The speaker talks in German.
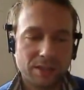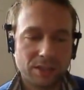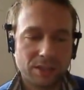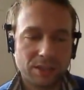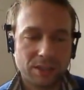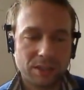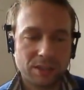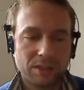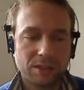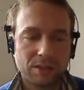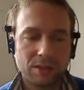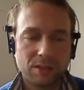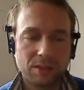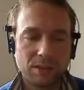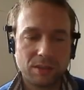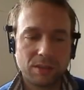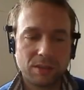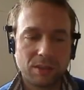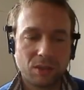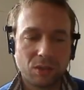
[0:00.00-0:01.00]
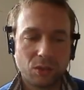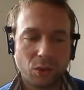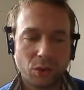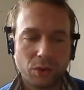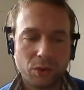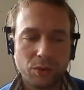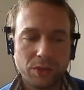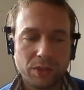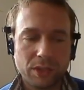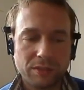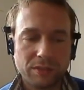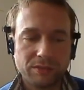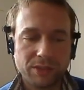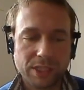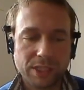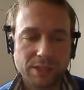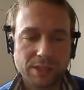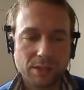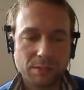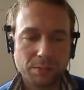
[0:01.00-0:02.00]
die die
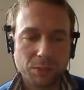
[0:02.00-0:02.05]
Neurointerfaces